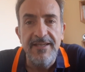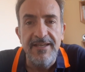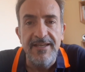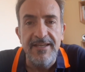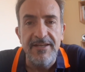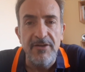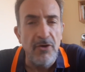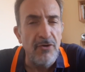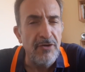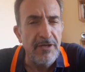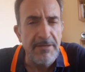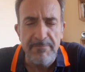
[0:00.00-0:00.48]

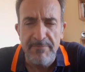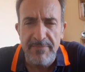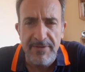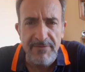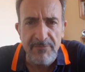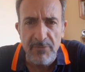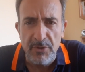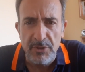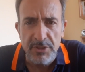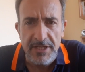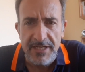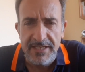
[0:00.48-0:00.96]
non in
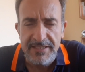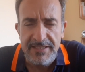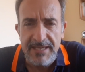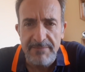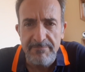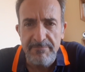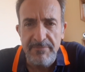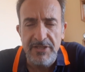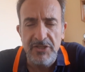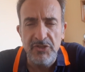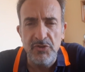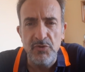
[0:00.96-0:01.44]
modalità
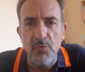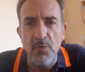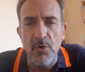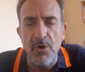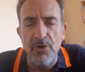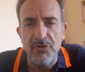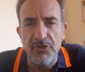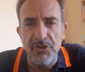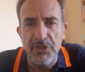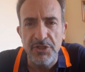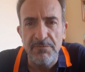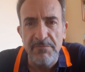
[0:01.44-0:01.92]
binge
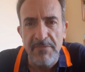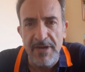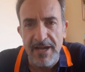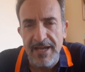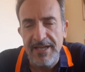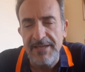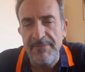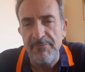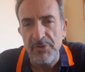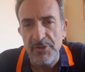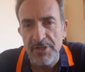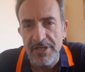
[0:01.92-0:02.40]
watching,
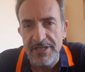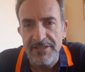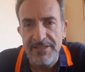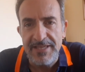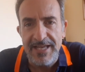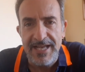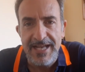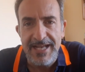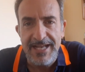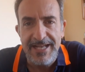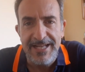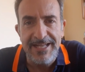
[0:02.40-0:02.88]
ma in
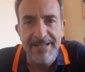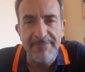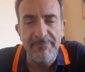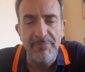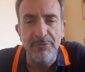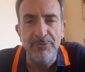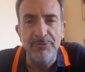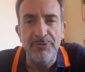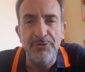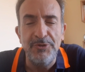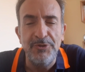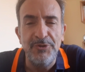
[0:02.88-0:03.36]
modalità
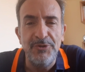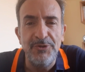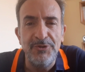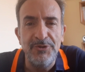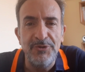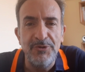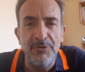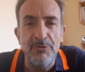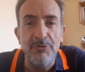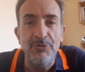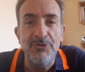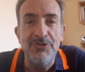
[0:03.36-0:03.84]

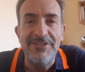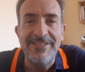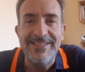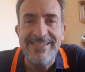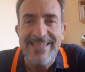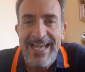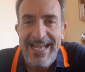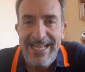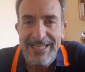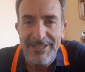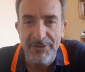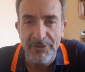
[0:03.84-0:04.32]
appunto
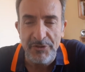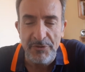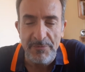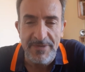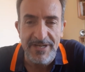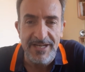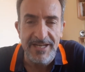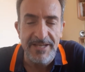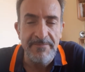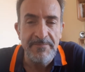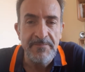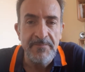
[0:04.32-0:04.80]

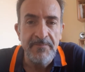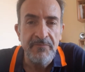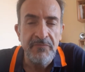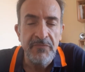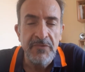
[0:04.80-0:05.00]
gustandomele